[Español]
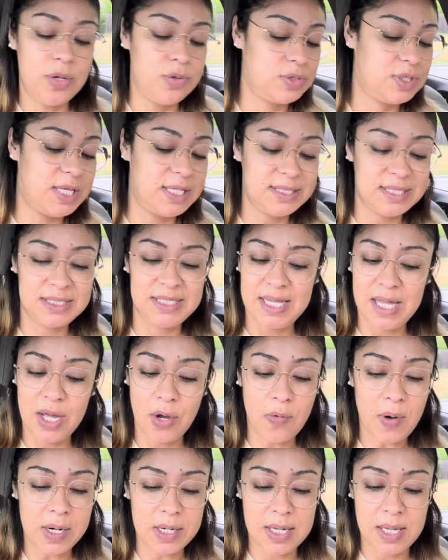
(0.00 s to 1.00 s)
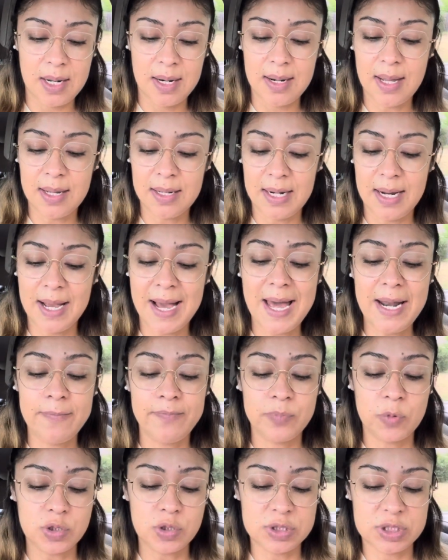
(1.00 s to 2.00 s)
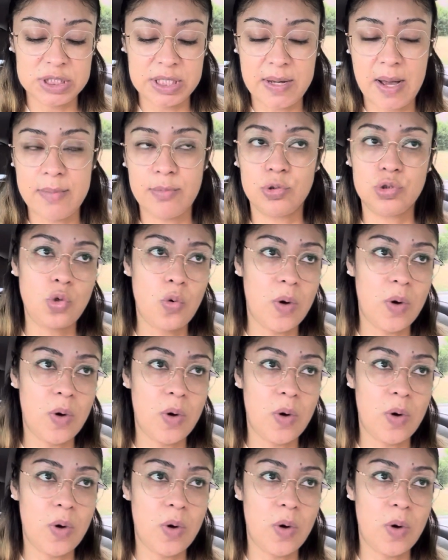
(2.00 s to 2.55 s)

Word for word: ustedes deciden cuál quieren agregar, entonces llevamos